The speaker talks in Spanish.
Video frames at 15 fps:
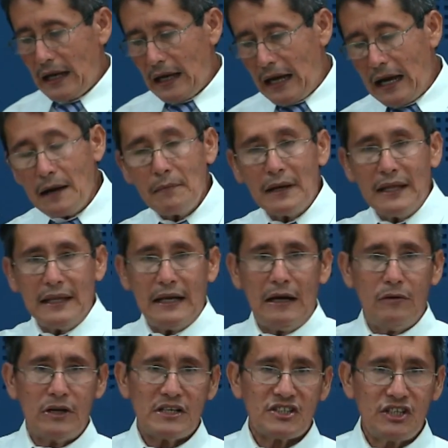habla de la
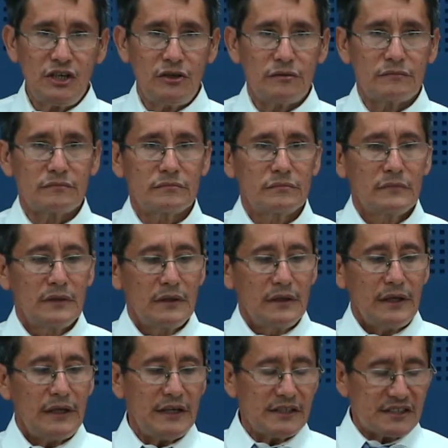oración
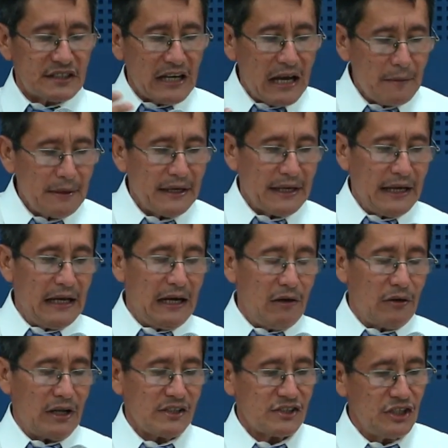y sabe que la
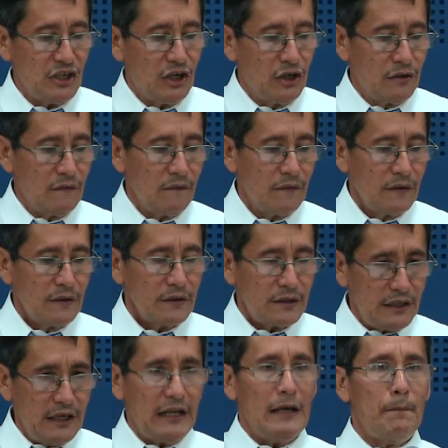oración
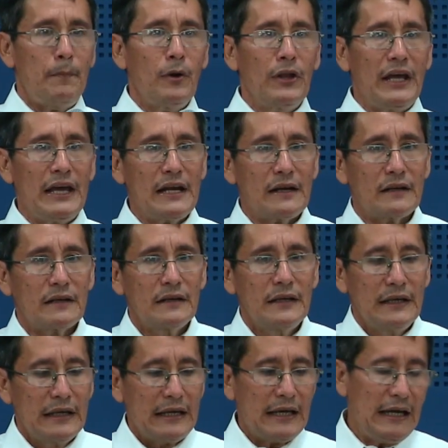tiene poder,
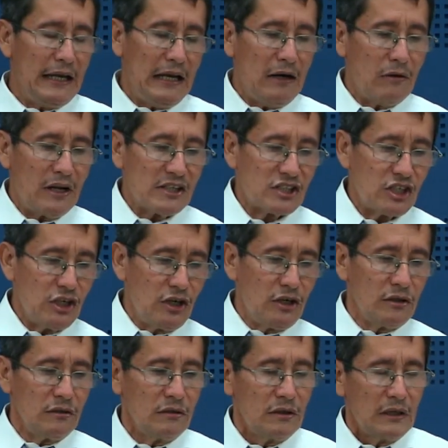que en la
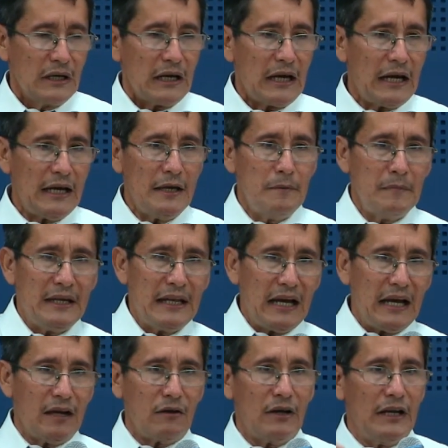oración hay
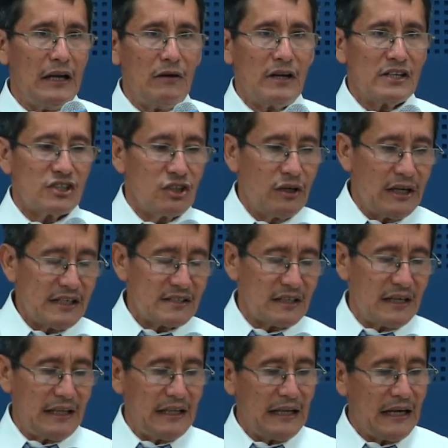milagros, en la oración hay
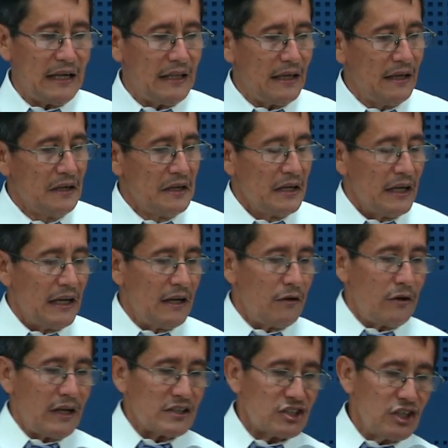sanidades, en
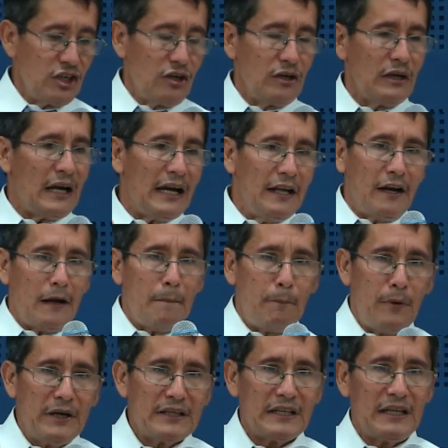oración hay
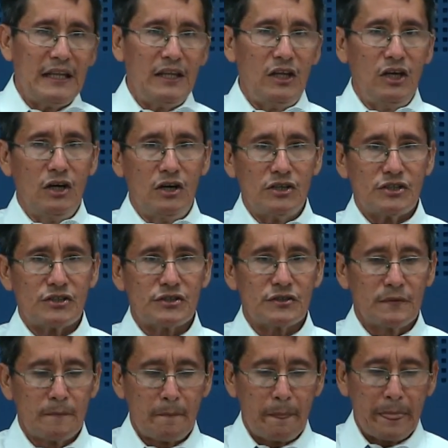respuesta de
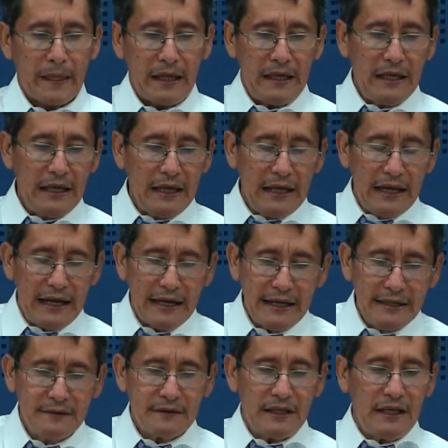Dios. Y la
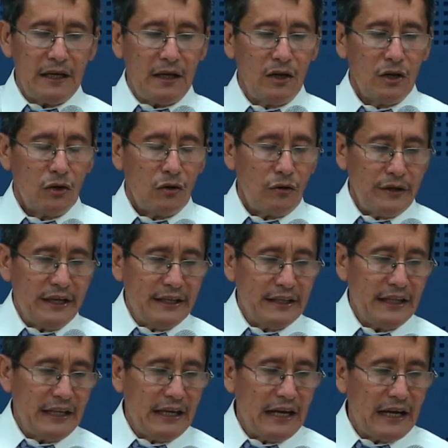gente hoy en
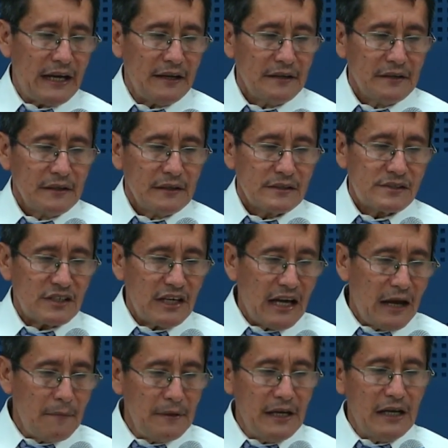día se
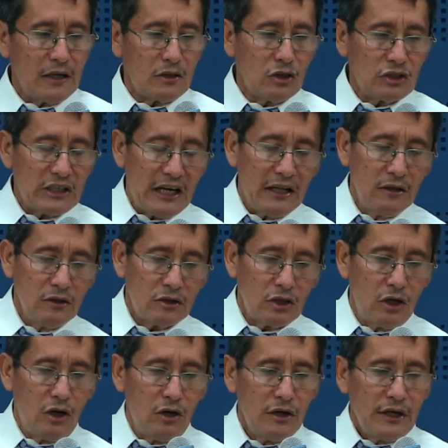ha abierto
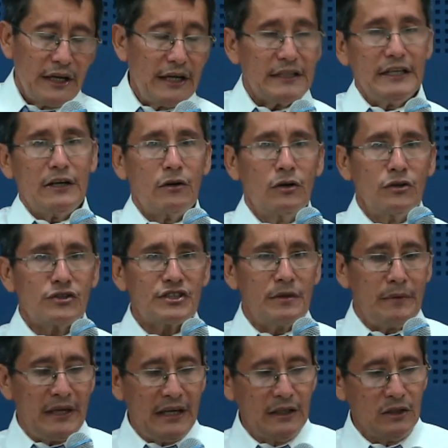tanto este
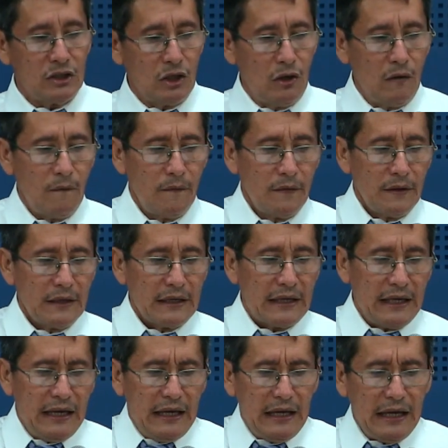conocimiento
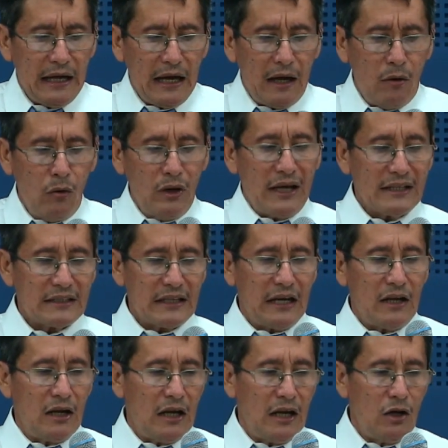que aún
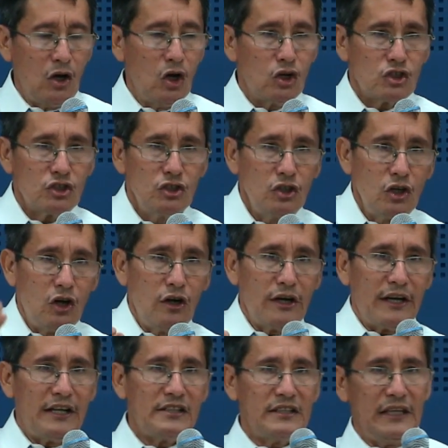hasta los no
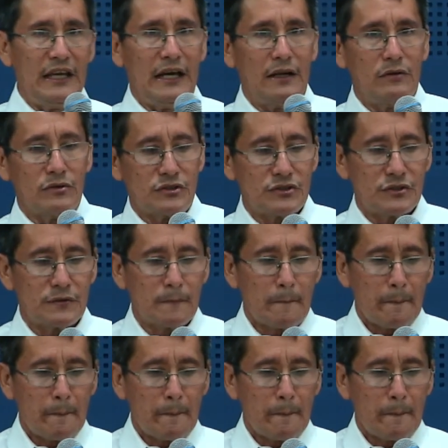cristianos